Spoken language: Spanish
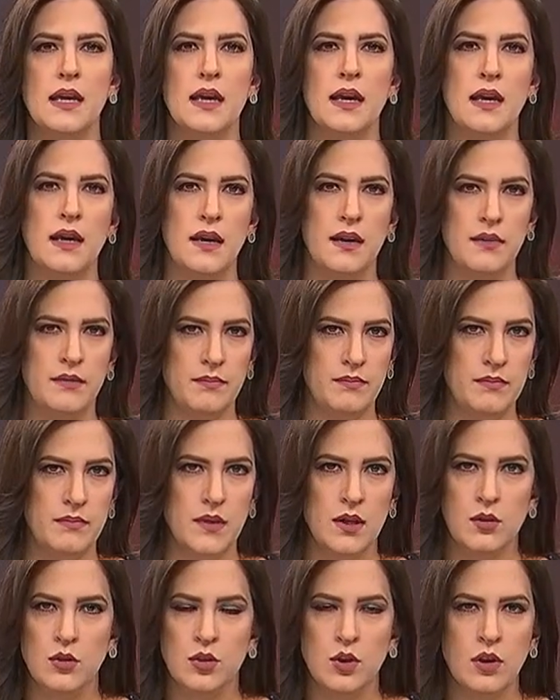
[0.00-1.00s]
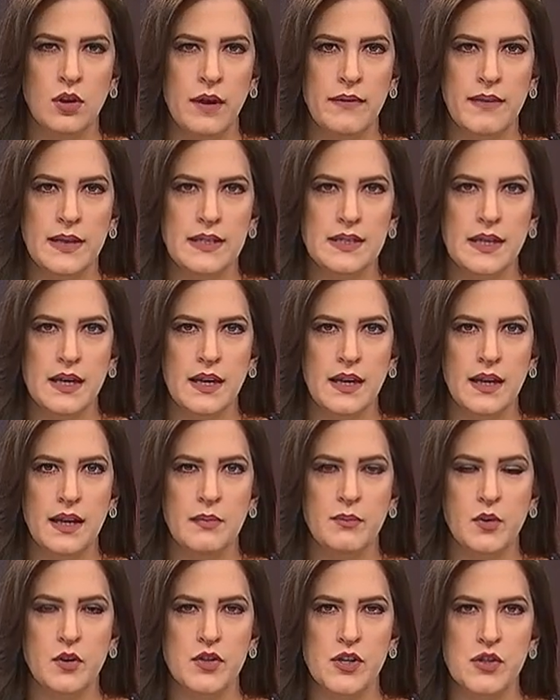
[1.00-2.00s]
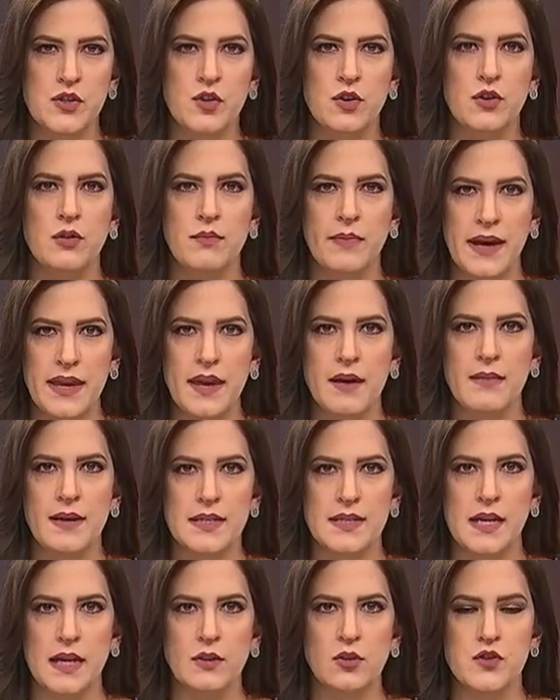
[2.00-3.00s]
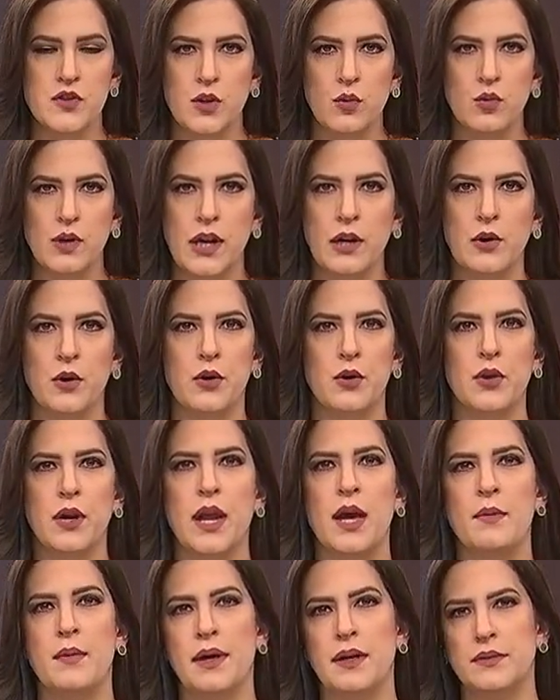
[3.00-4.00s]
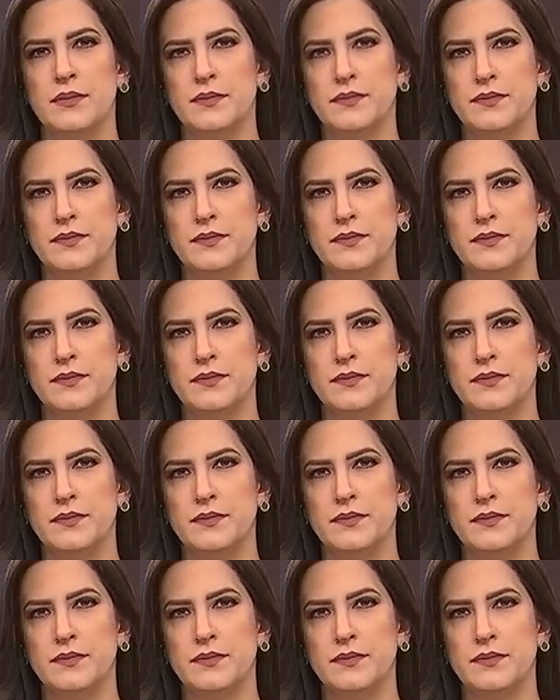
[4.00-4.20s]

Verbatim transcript: Eh, toda vez que el proceso vaya avanzando según el cronograma.